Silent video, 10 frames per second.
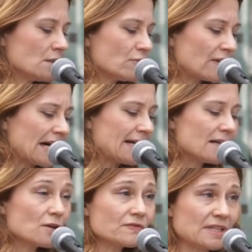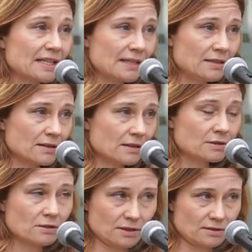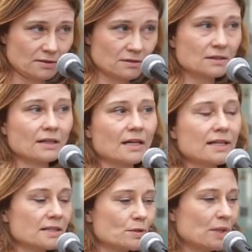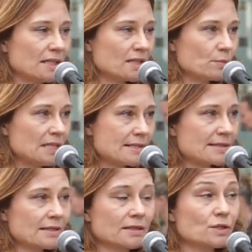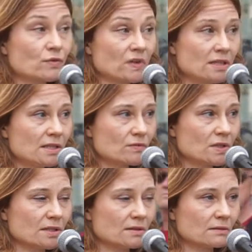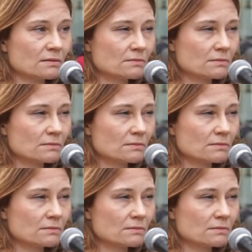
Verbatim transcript: Freilaufende Kinder können gerade in Pandemiezeiten gefährlich werden.